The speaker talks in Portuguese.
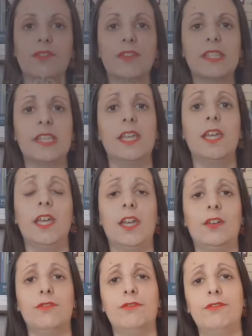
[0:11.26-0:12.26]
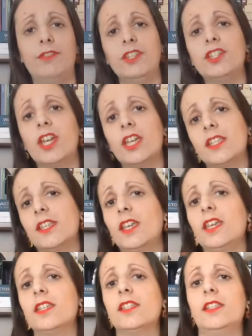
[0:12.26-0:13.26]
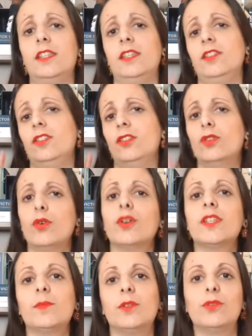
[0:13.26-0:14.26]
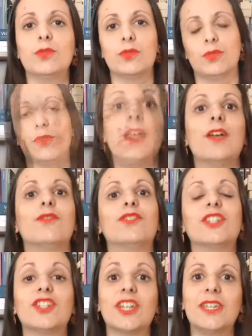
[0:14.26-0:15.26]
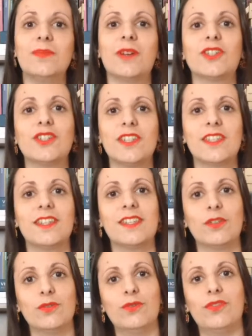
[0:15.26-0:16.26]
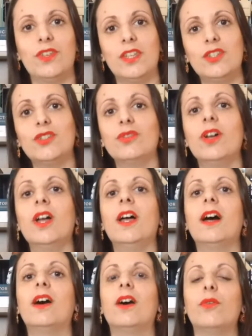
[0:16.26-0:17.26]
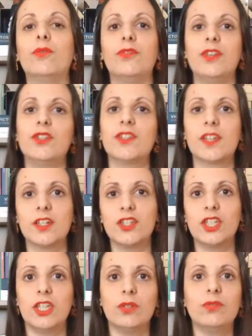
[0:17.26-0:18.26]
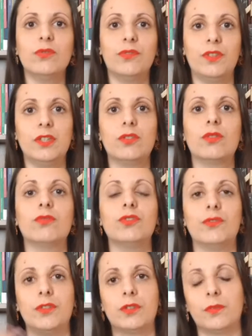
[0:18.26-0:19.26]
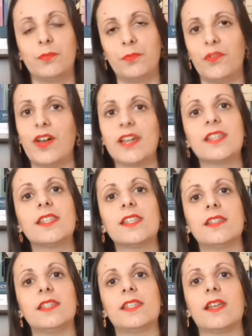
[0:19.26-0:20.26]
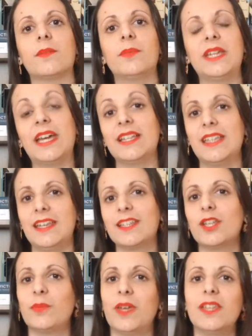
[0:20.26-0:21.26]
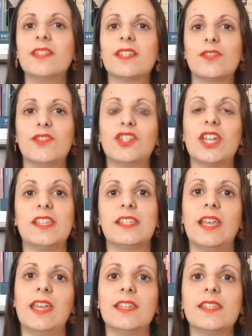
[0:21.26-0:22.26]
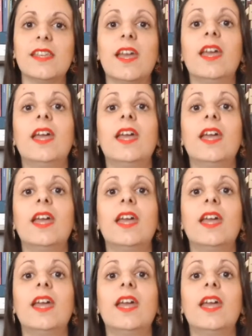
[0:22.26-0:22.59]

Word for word: fazer 20 resenhas em 2 minutos. Vou deixar aqui embaixo na descrição do vídeo uh, o vídeo certinho do Vitor, onde o Vitor faz esse, essa brincadeira também das 20 resenhas.